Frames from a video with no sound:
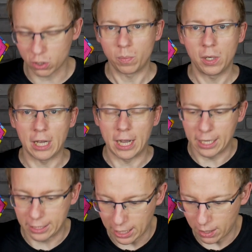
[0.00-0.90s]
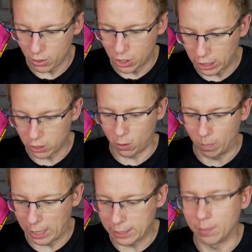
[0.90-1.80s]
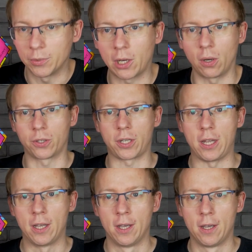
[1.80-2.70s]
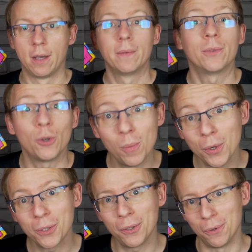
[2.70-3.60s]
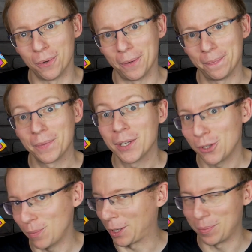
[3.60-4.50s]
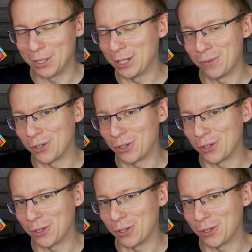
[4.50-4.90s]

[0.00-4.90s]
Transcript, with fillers: zrobili, a ja cały czas obracam te klocki. go było. Zobaczmy, co jest w